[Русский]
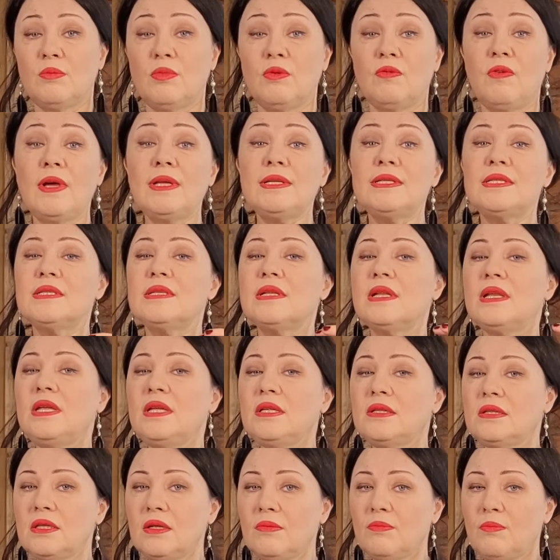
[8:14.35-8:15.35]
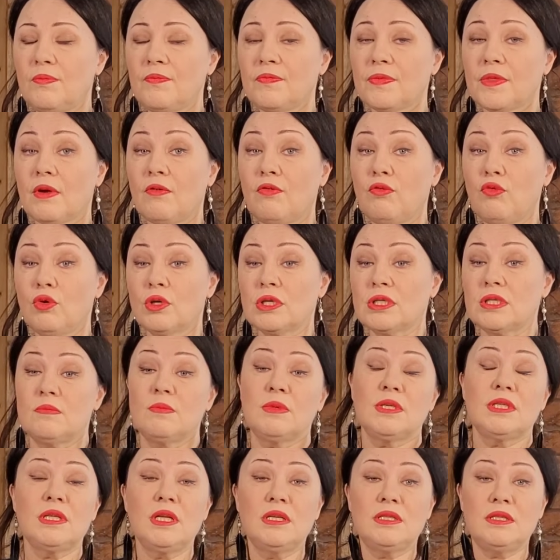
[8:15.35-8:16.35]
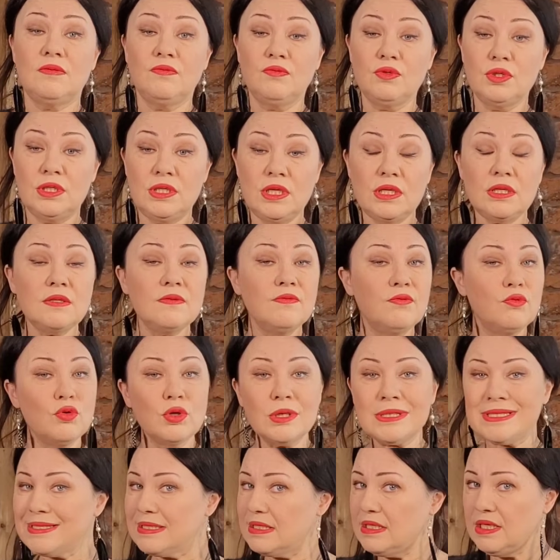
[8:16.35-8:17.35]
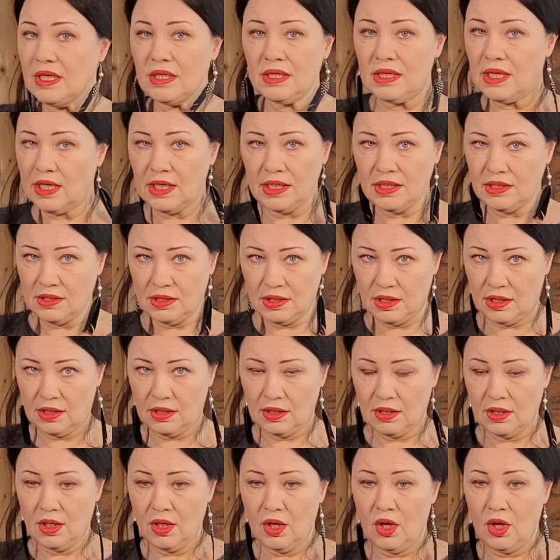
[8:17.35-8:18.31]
Бывает с длинным ворсом. Кстати, вот здесь ворс не длинный.